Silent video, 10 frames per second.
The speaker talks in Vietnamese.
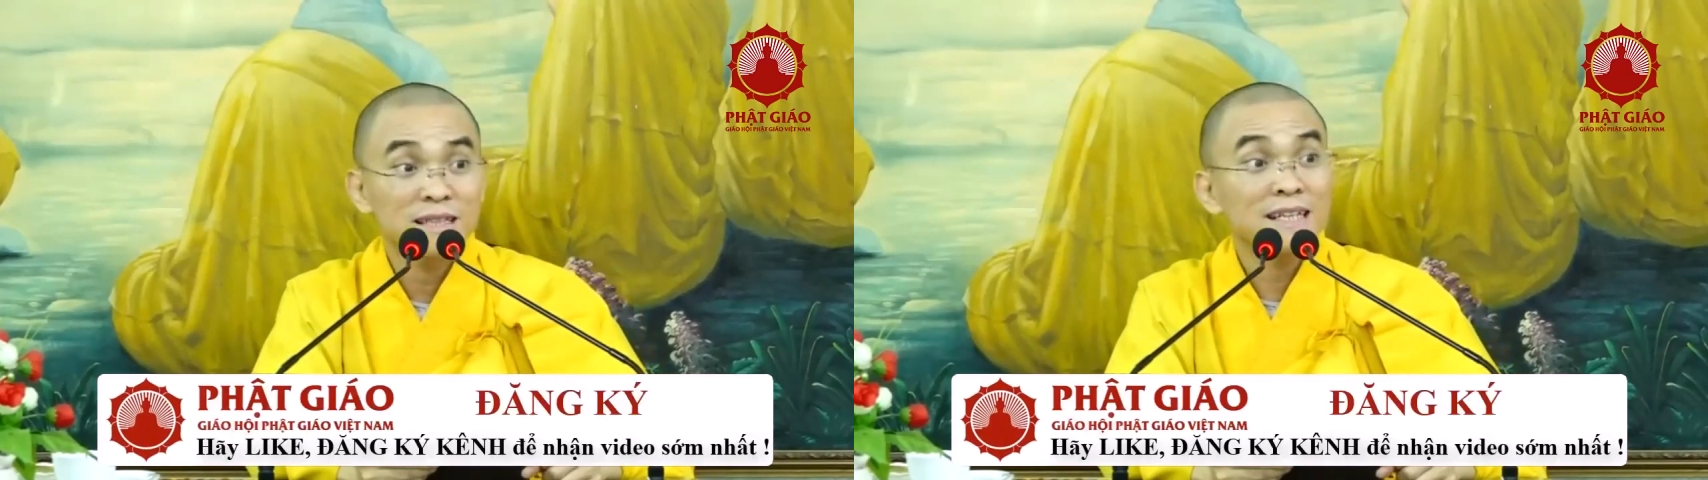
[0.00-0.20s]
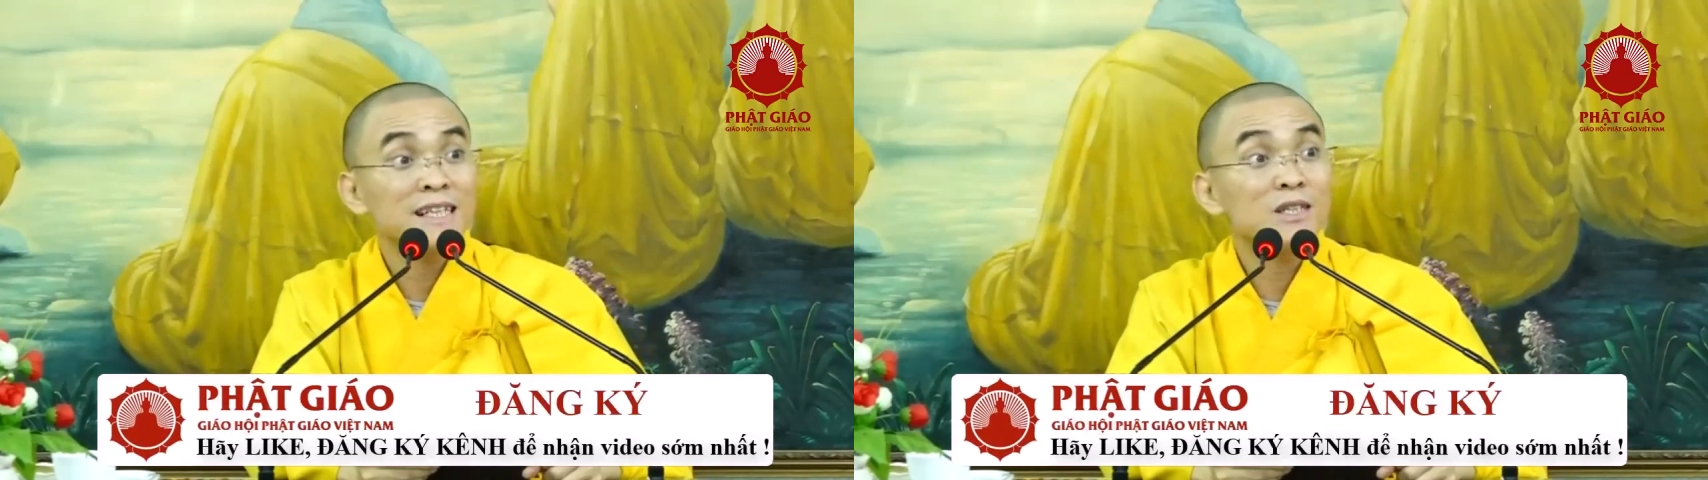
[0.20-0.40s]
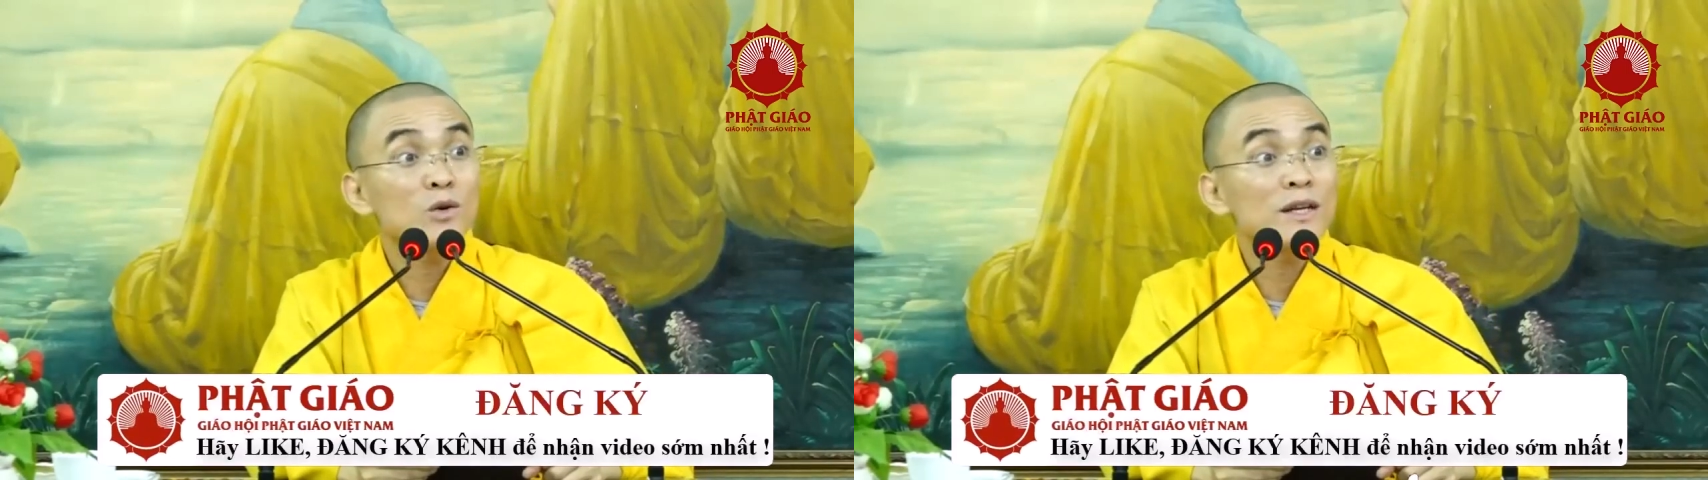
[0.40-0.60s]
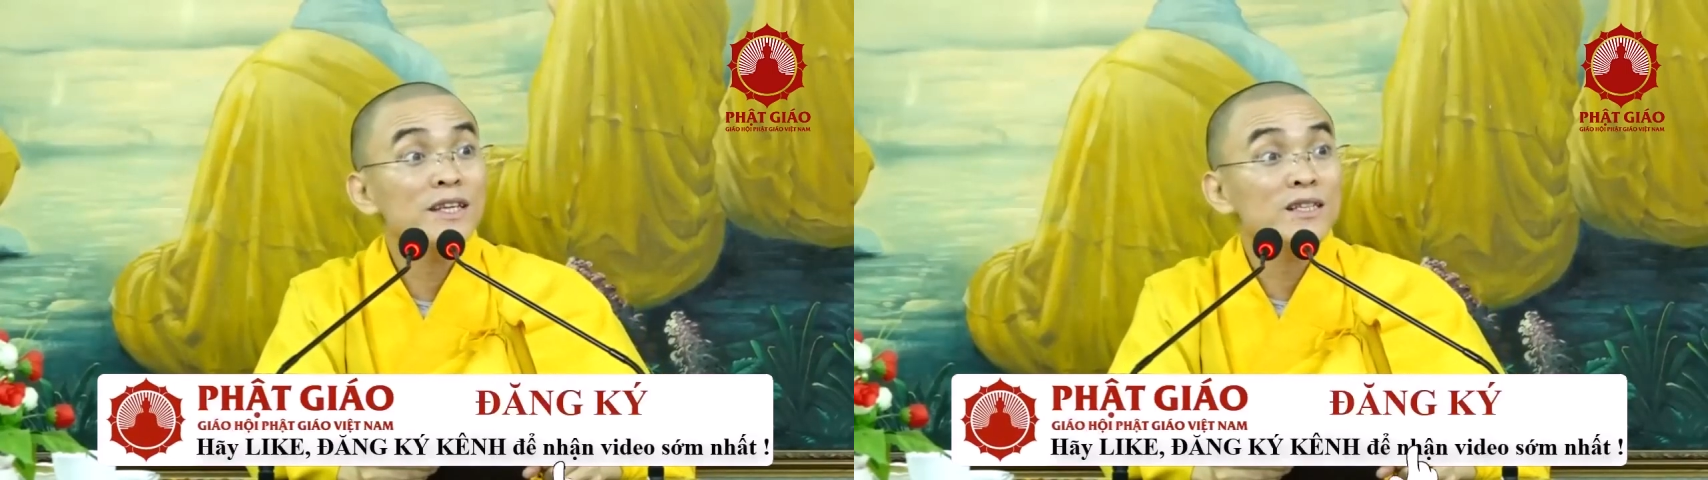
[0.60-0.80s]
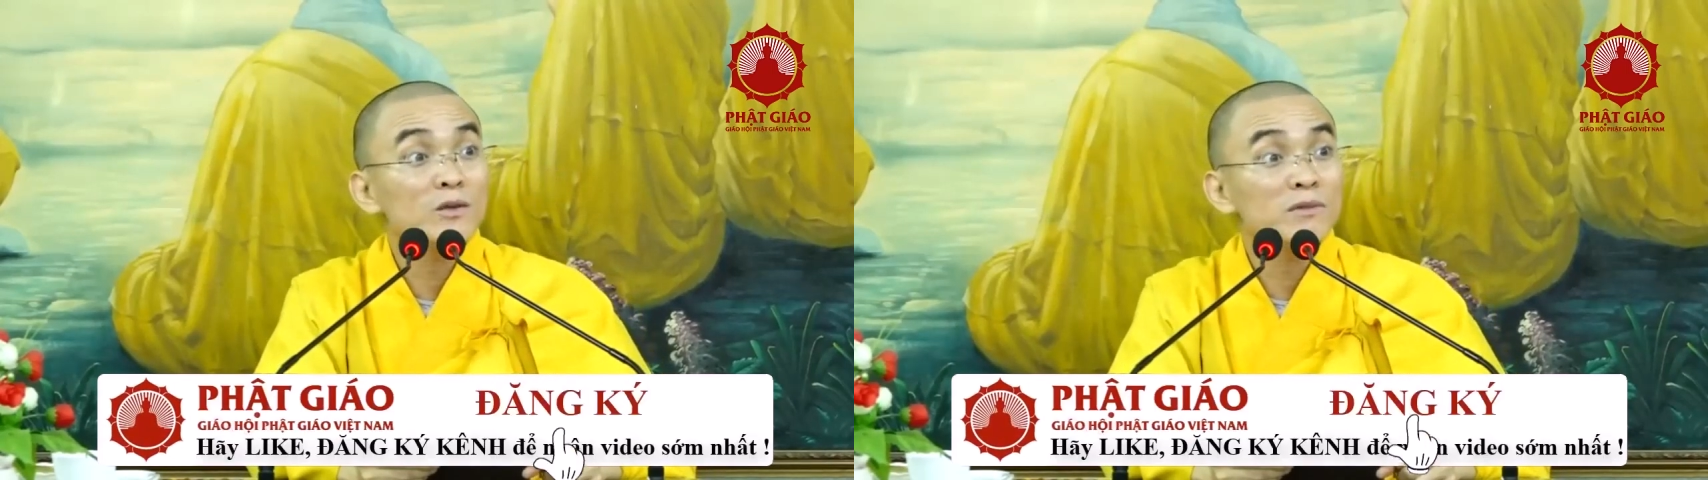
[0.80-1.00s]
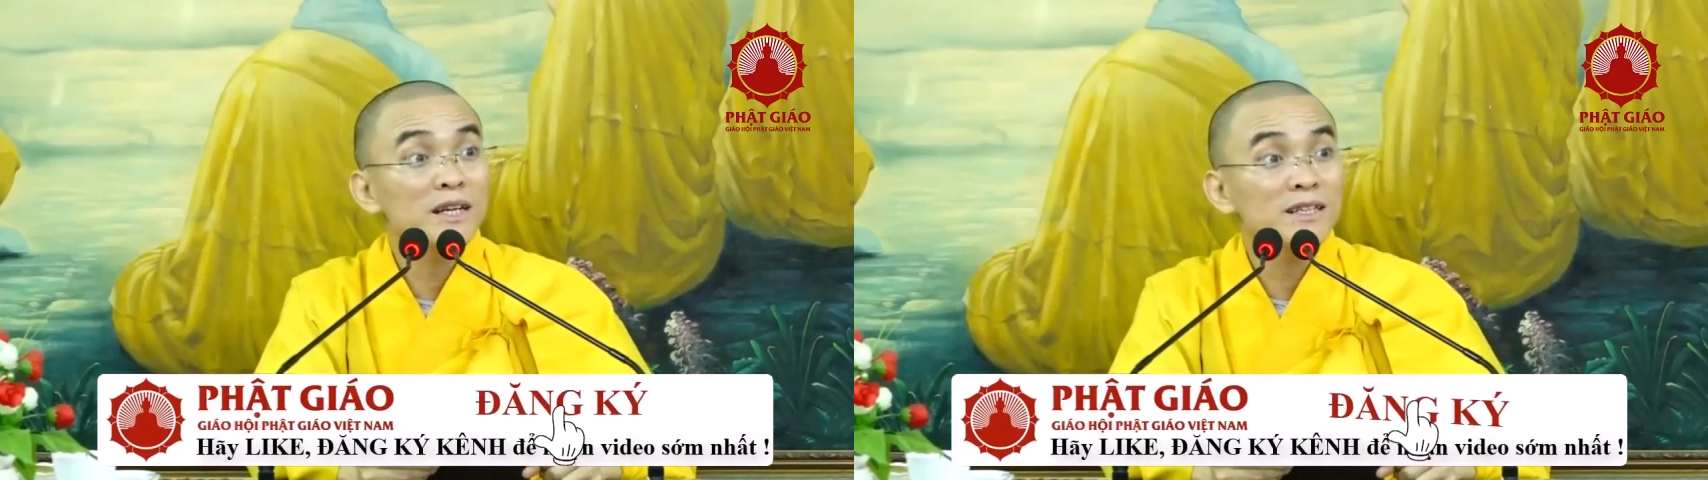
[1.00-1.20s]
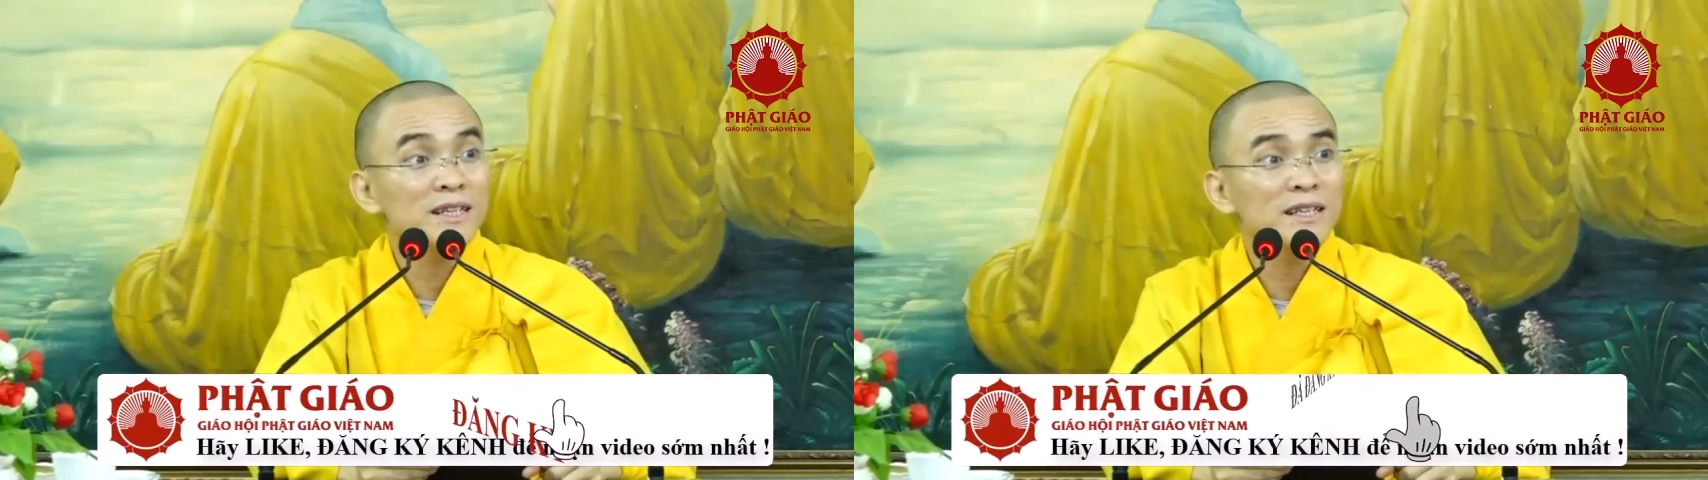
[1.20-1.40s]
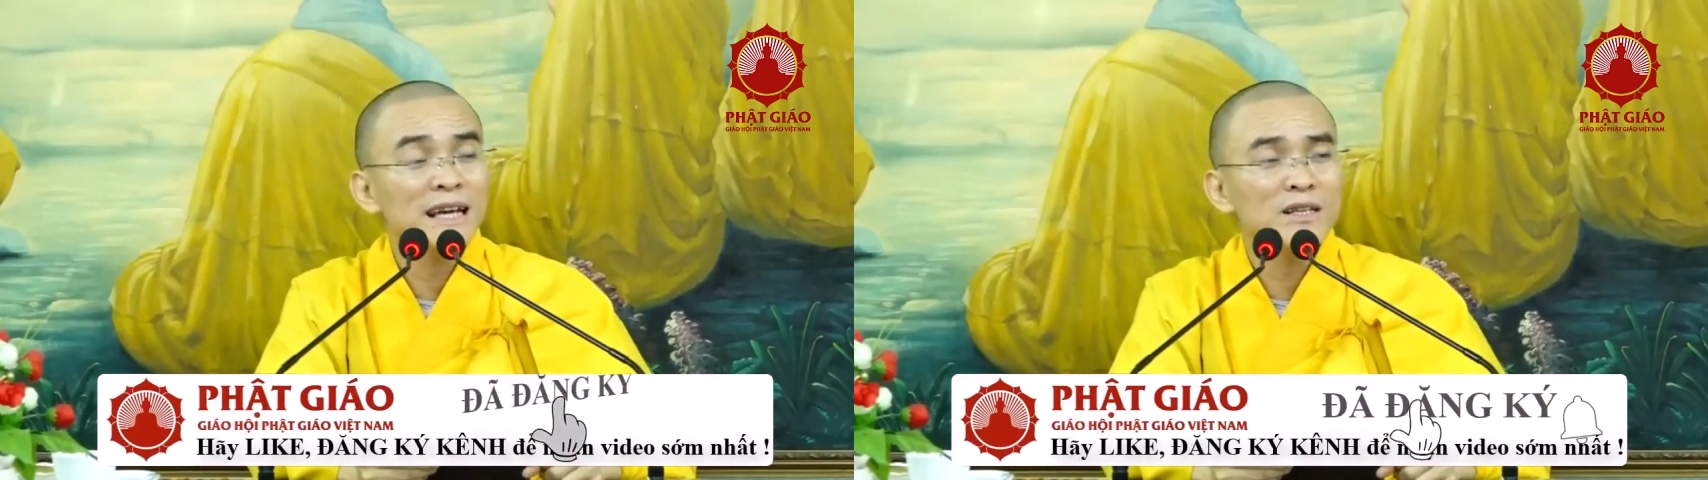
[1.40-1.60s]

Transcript: nghe tiếng chuông đến giờ tụng kinh đó nghe